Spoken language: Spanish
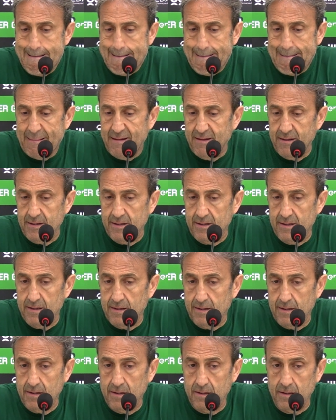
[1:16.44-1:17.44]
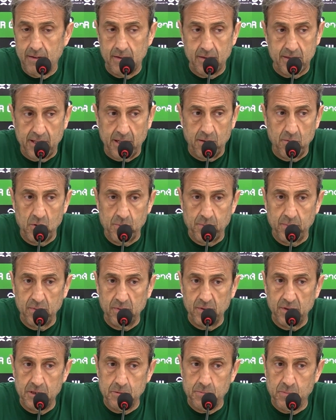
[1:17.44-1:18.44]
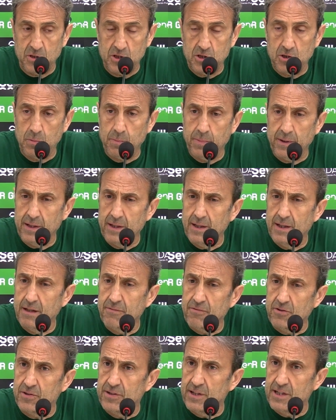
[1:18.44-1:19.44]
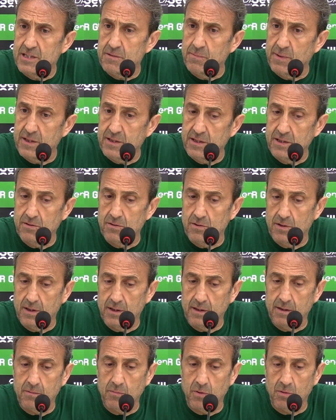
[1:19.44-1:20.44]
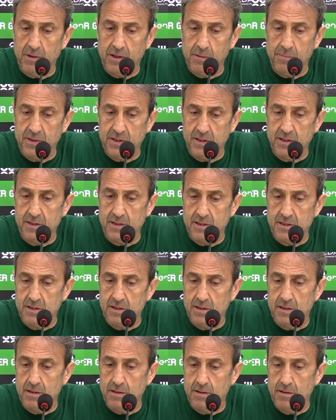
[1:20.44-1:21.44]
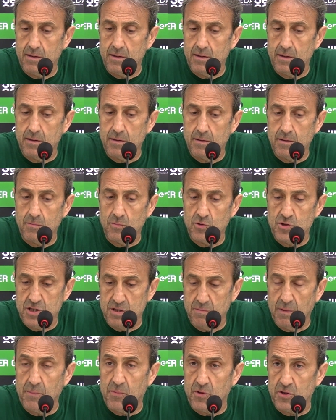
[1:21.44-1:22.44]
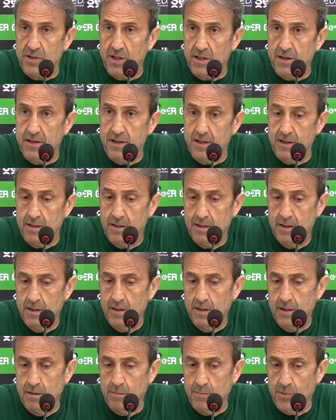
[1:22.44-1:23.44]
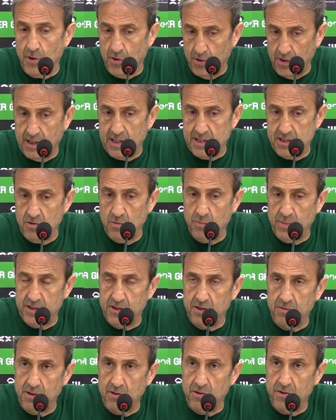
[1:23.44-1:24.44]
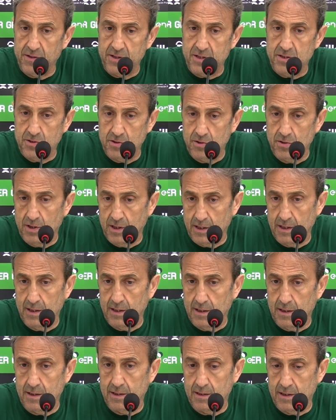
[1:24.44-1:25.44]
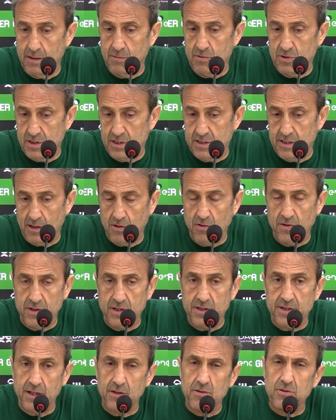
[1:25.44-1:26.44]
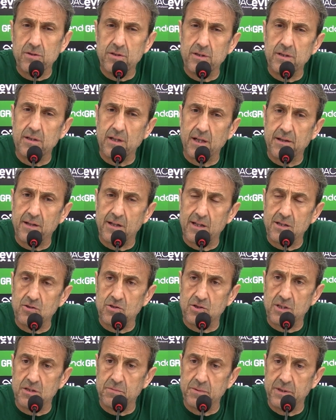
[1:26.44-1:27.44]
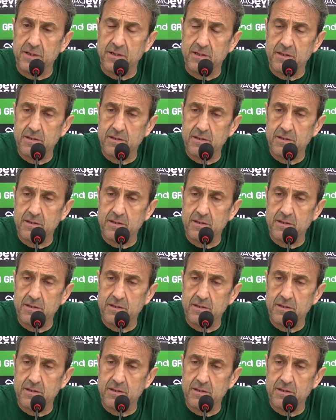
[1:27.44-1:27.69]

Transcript: y eh, estaremos dispuestos para afrontar ese partido que, vuelvo a repetir, es de muchísima importancia pero no deja de ser un partido de baloncesto que tenemos que estar concentrados en hacer las cosas bien.